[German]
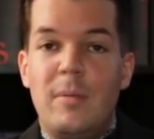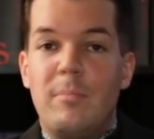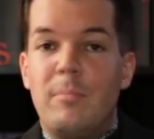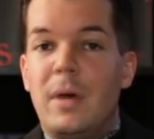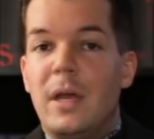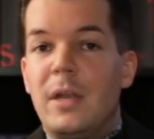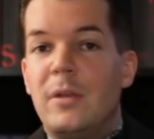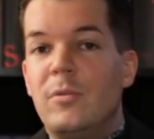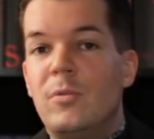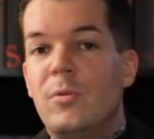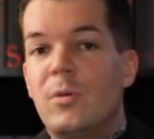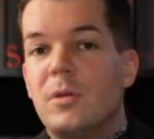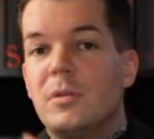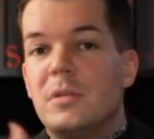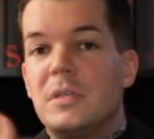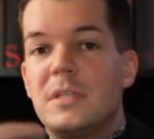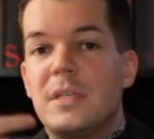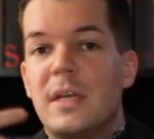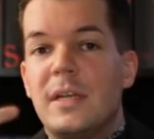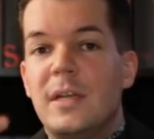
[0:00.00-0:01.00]
Man
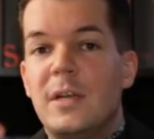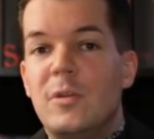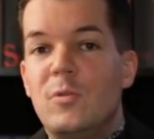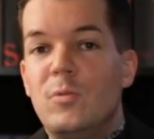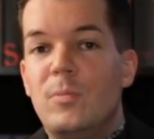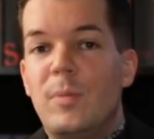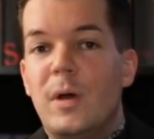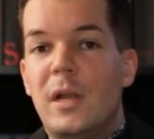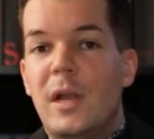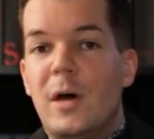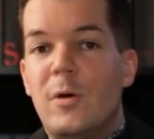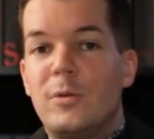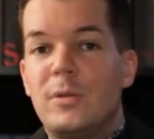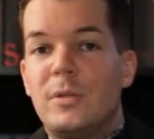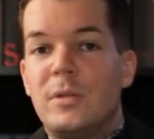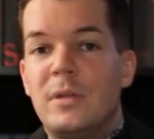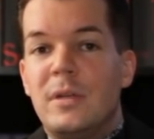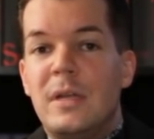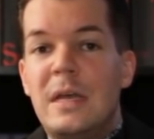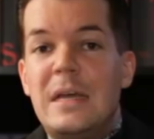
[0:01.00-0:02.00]
hört es an den
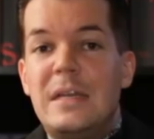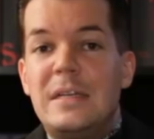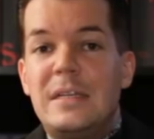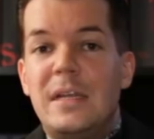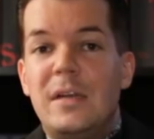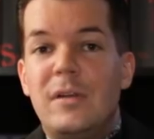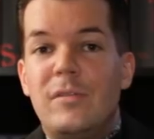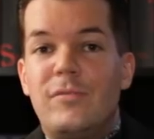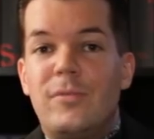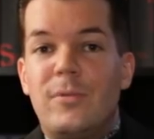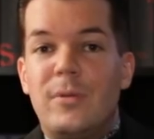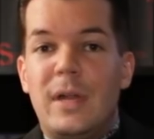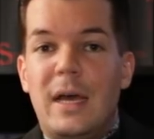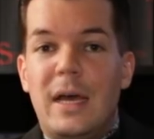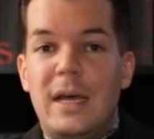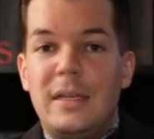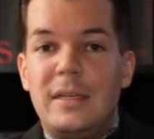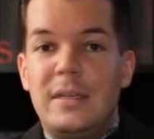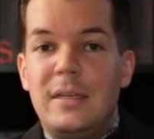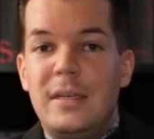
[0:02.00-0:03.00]
überlauten
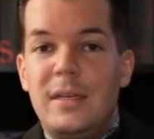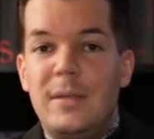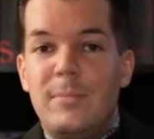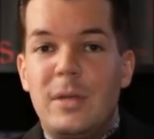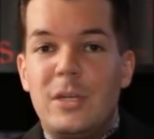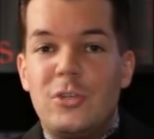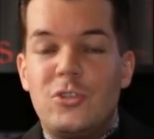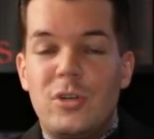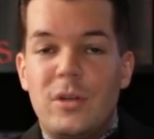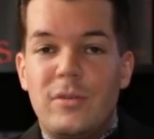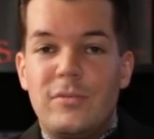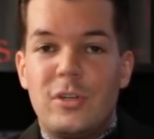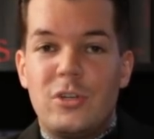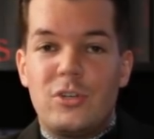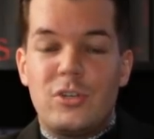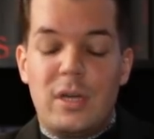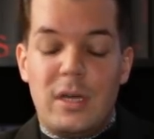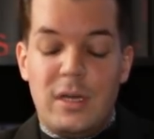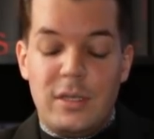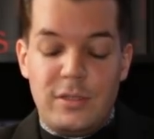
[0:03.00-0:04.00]
Telefonaten, die Menschen auf der
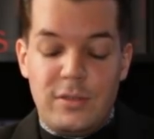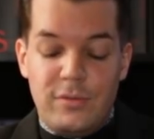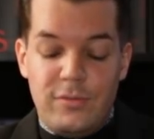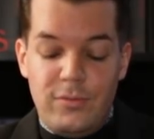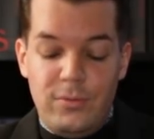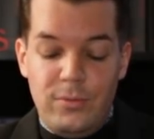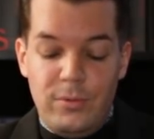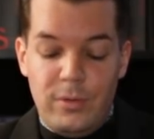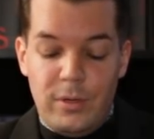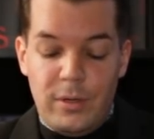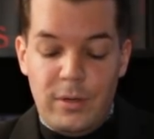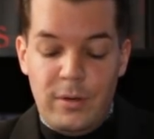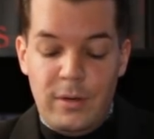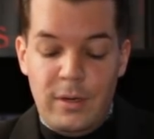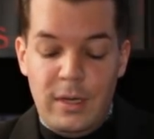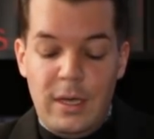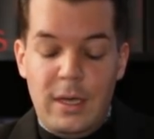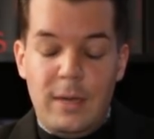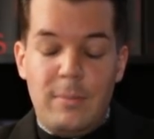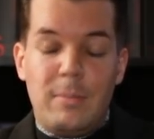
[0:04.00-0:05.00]
Straße
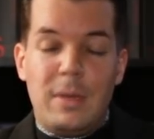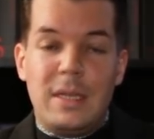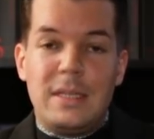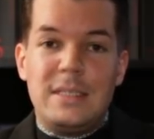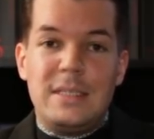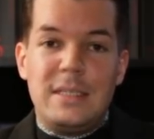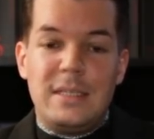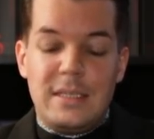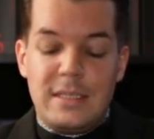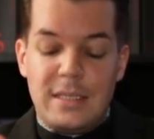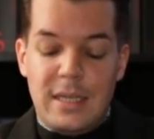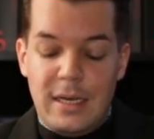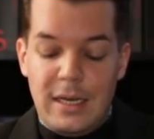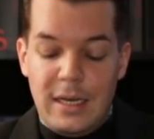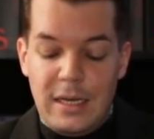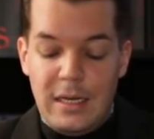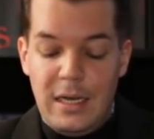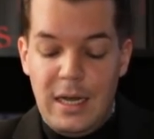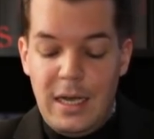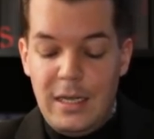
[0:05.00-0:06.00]
führen. Man sieht es an
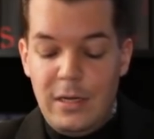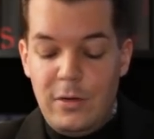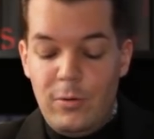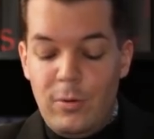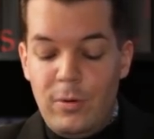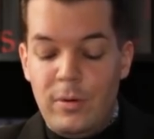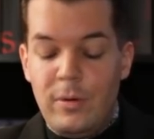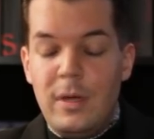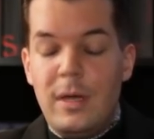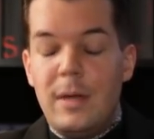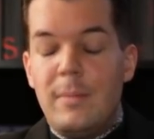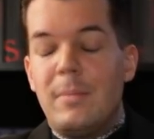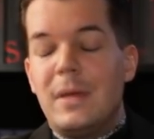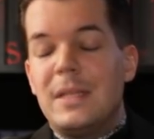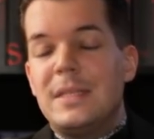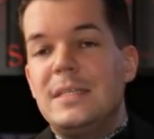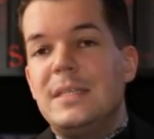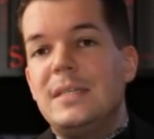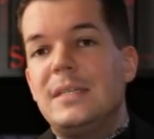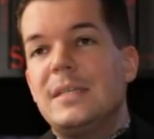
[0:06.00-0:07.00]
der Kleidung,
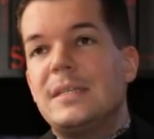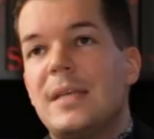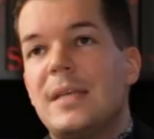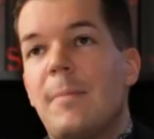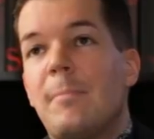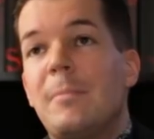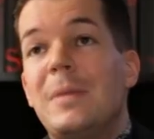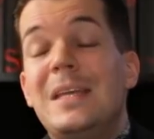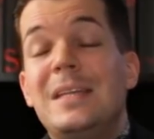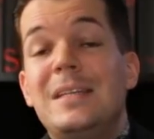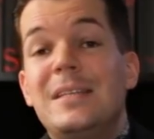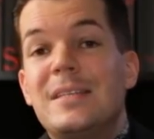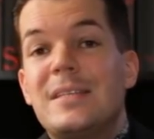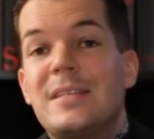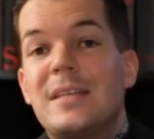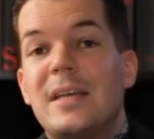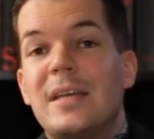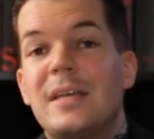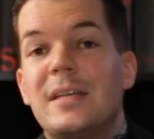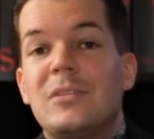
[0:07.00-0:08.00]
man sieht am
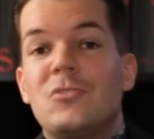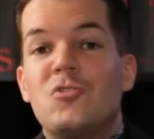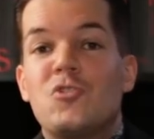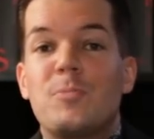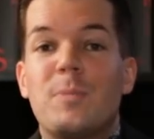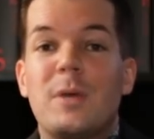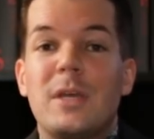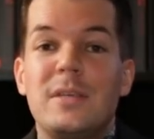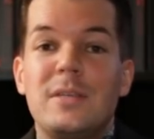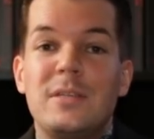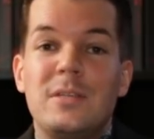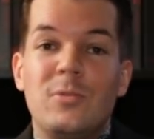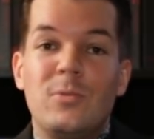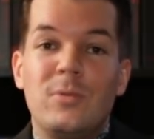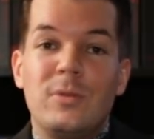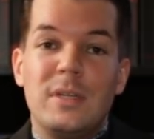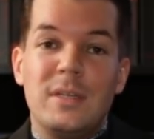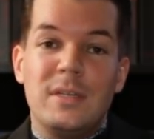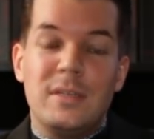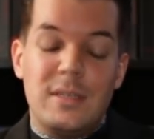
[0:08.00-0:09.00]
indiskreten Sprechen
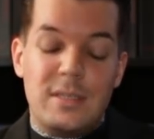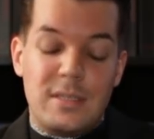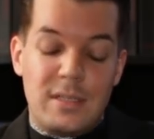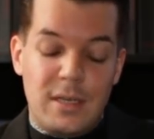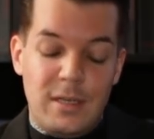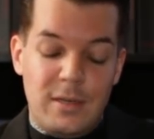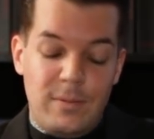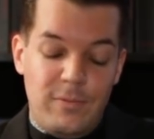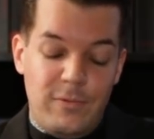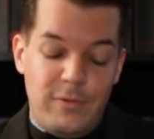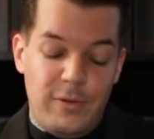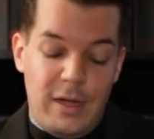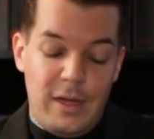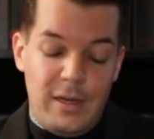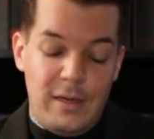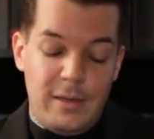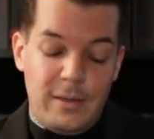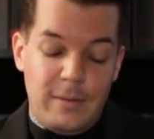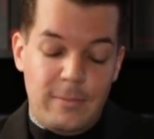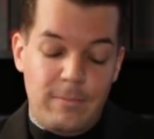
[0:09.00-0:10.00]
und indiskretem
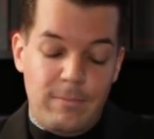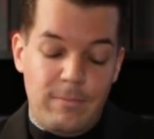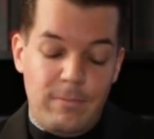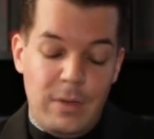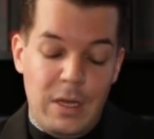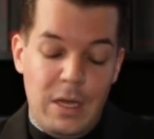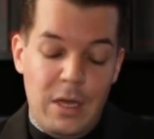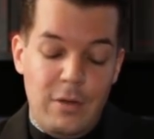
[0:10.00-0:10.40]
Verhalten.